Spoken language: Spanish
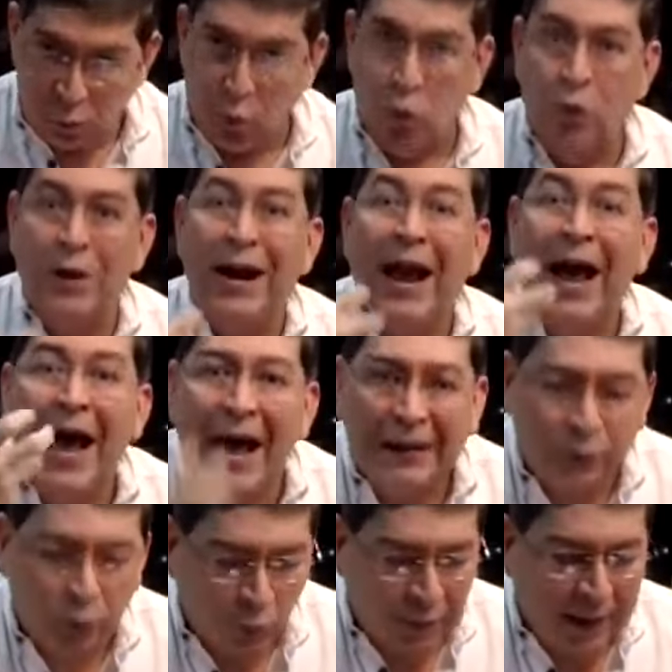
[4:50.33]
un
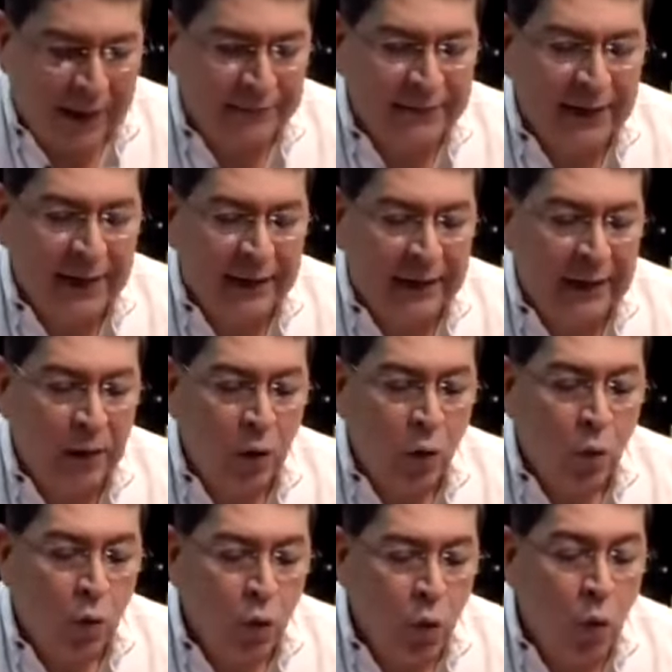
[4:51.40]
acto que hace alguien
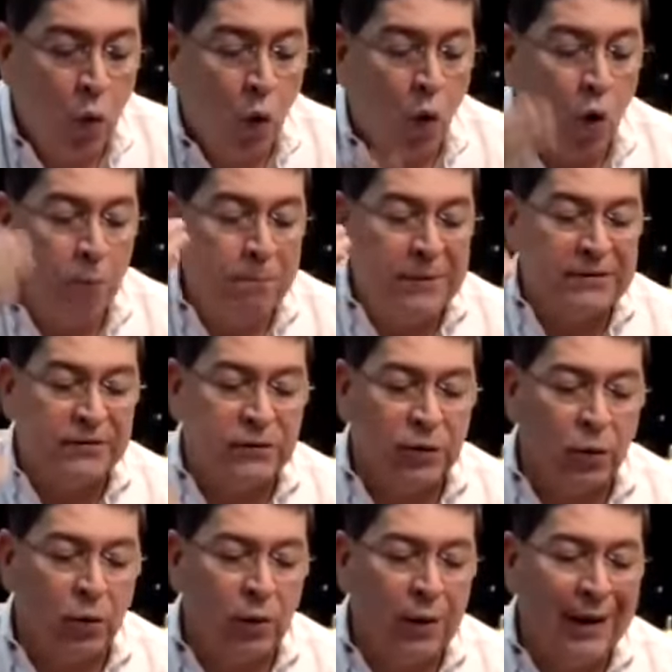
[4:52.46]
u
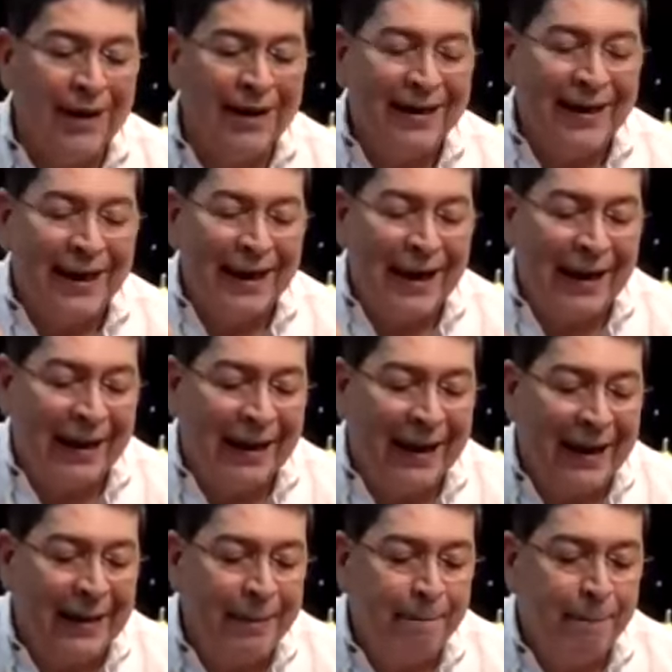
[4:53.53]
omisión que la
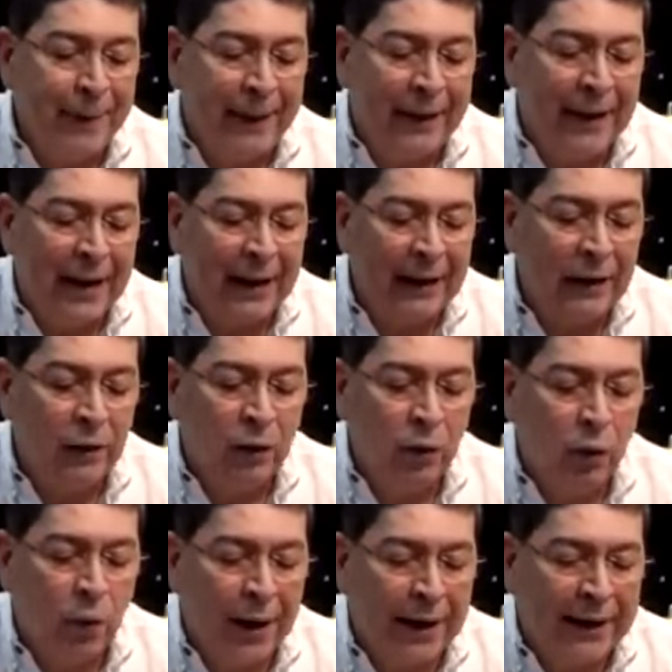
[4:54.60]
ley penal
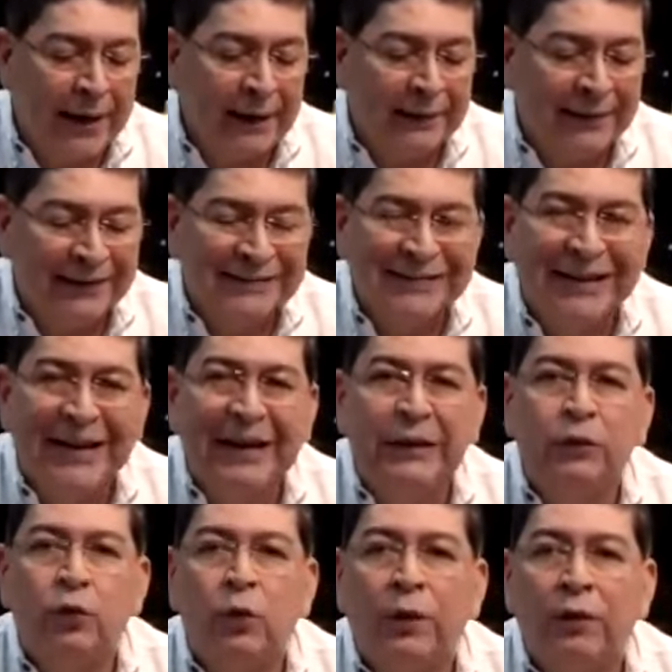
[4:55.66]
no haya
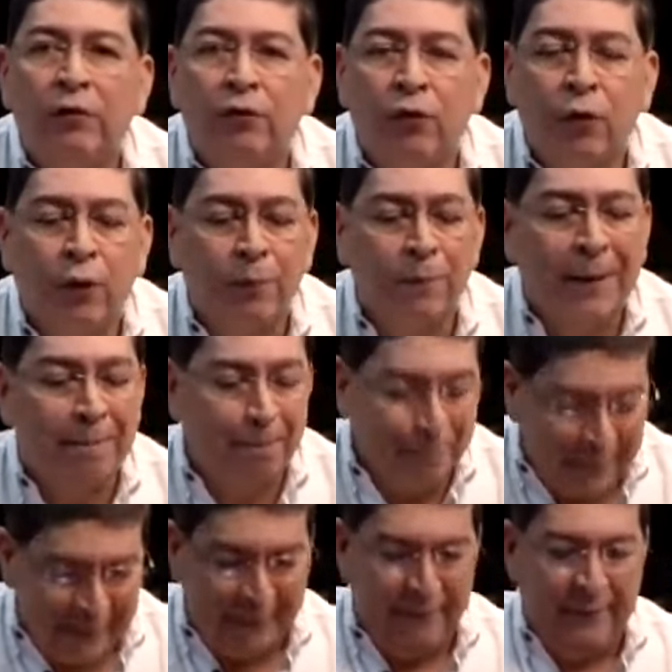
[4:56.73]
descrito en forma
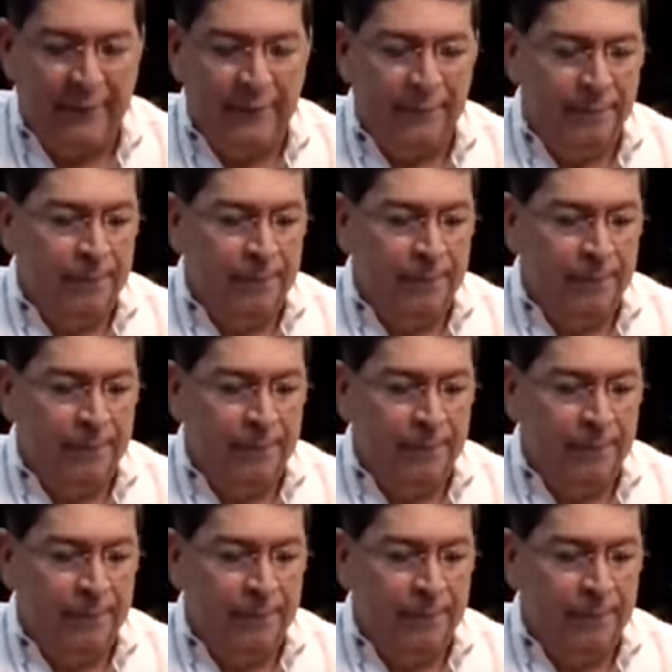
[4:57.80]
previa.